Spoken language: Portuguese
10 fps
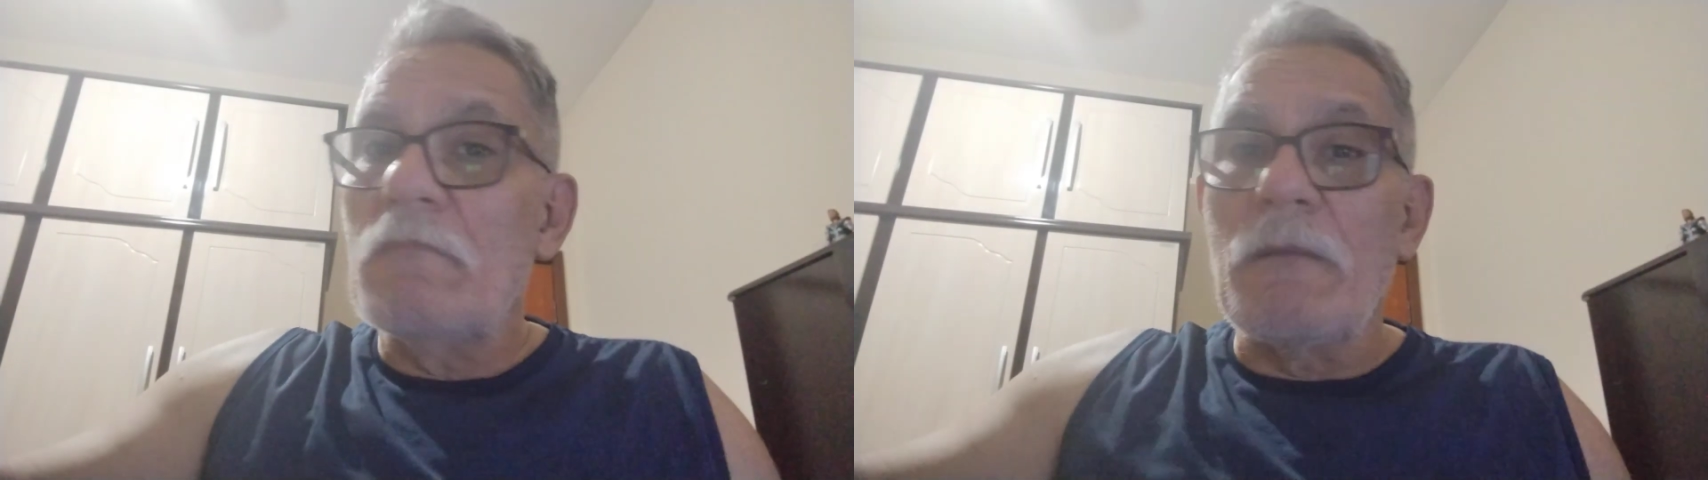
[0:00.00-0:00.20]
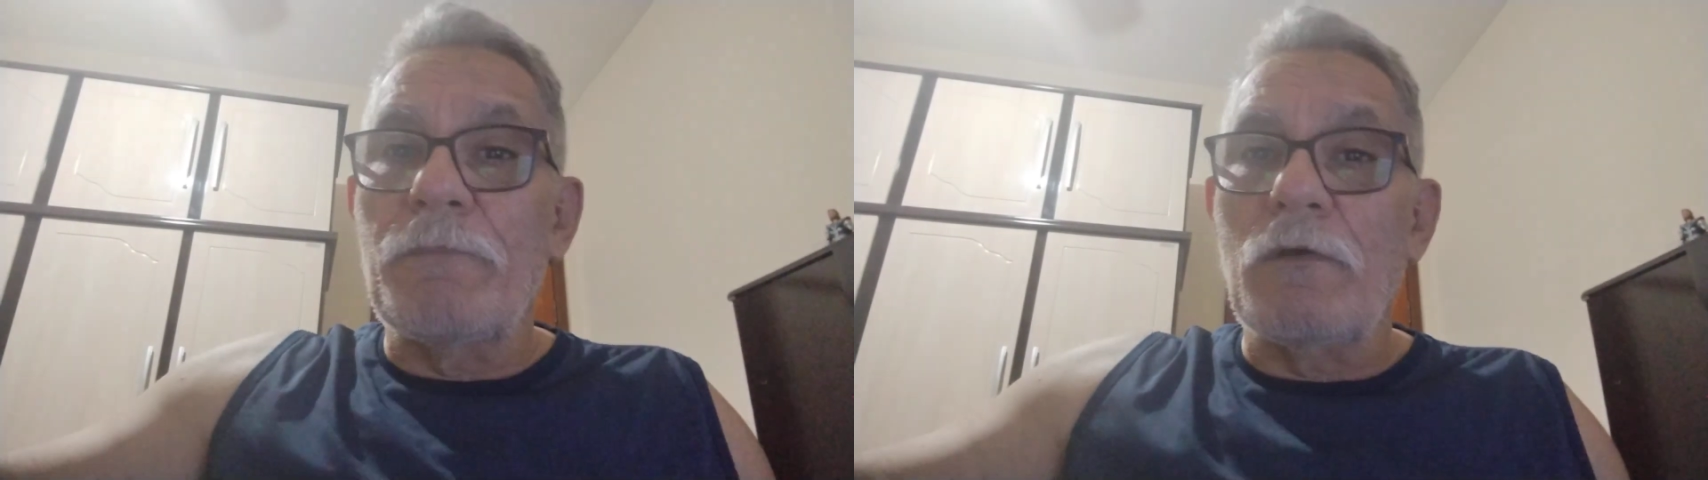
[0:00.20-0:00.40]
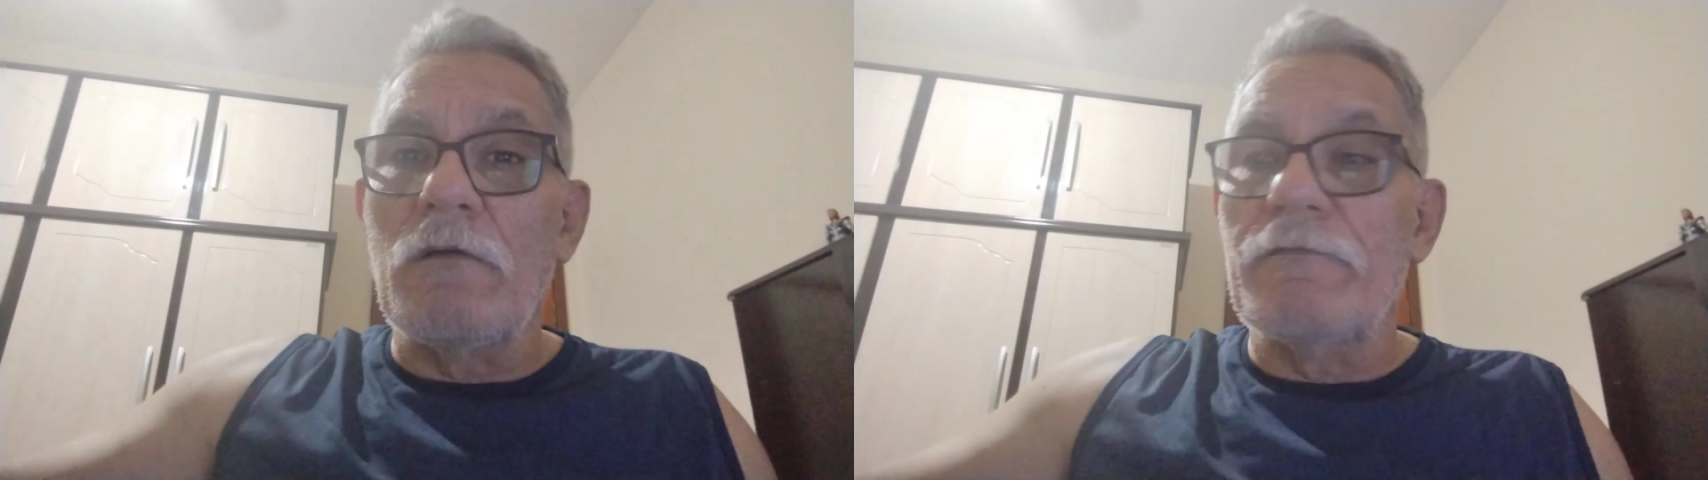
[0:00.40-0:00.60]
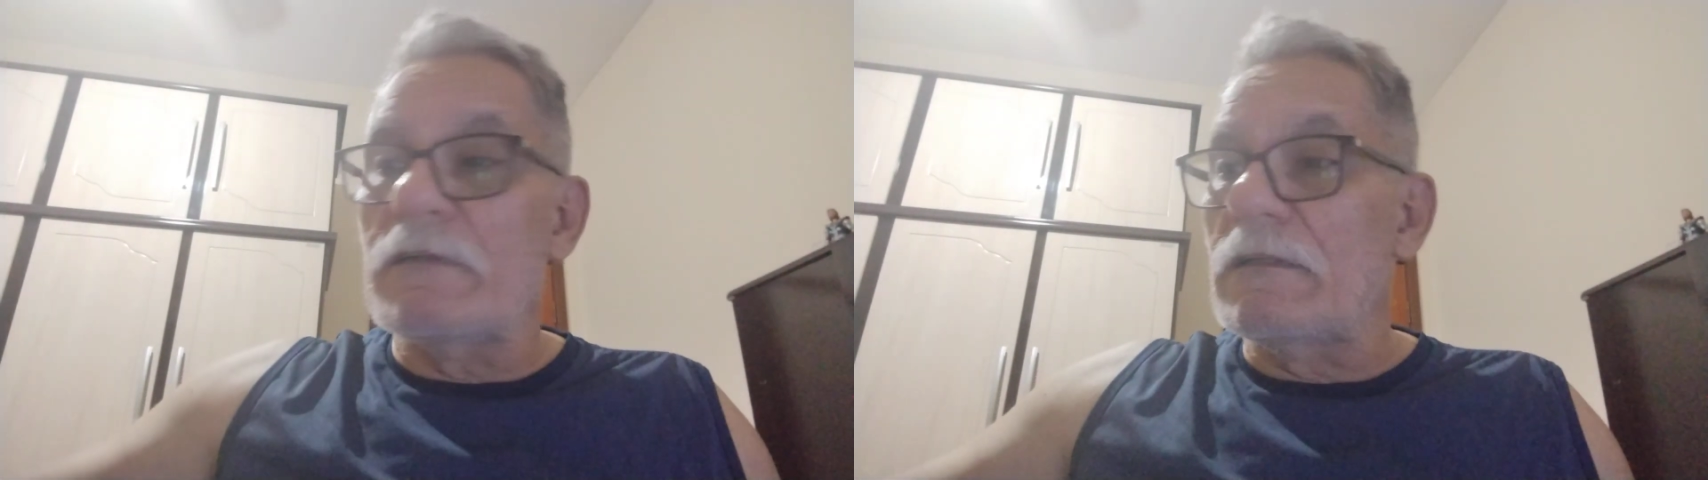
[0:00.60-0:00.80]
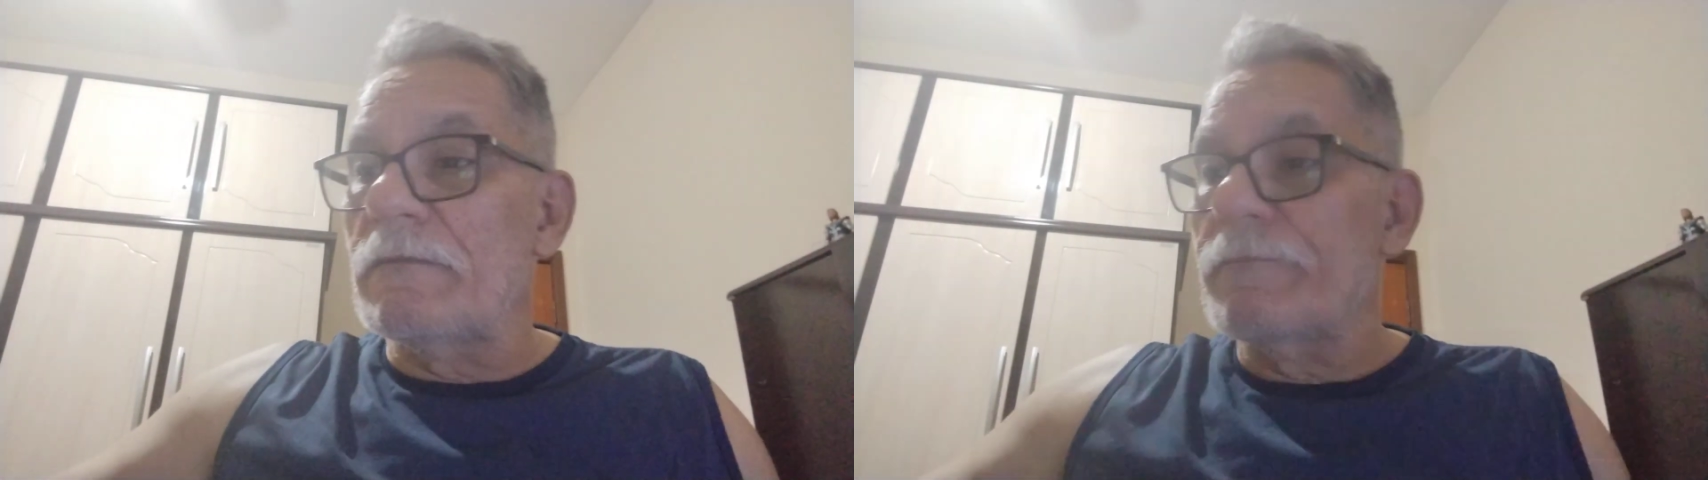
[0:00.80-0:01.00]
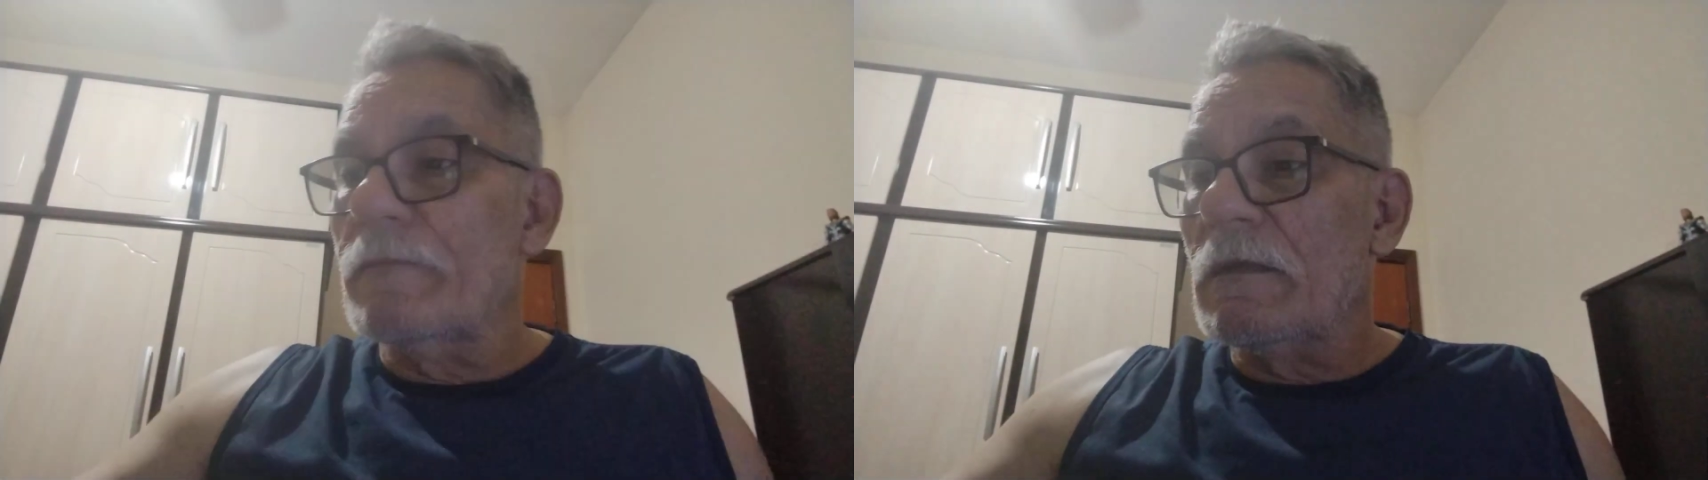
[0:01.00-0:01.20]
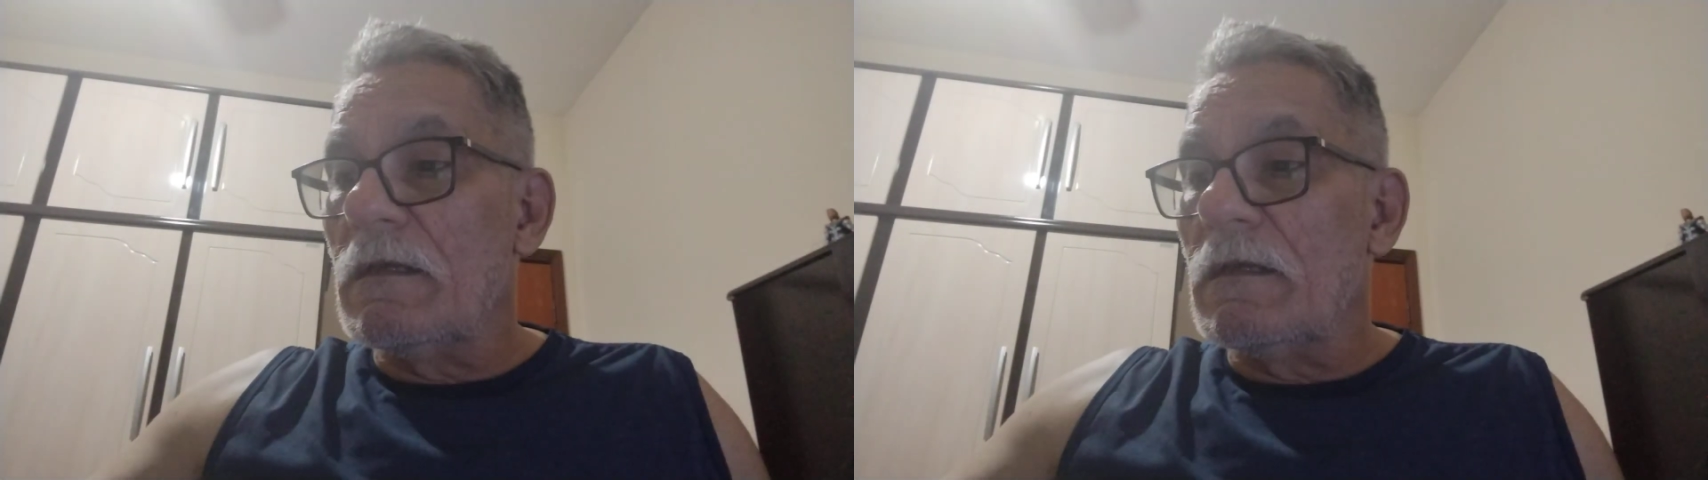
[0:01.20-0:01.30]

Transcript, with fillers: uma prova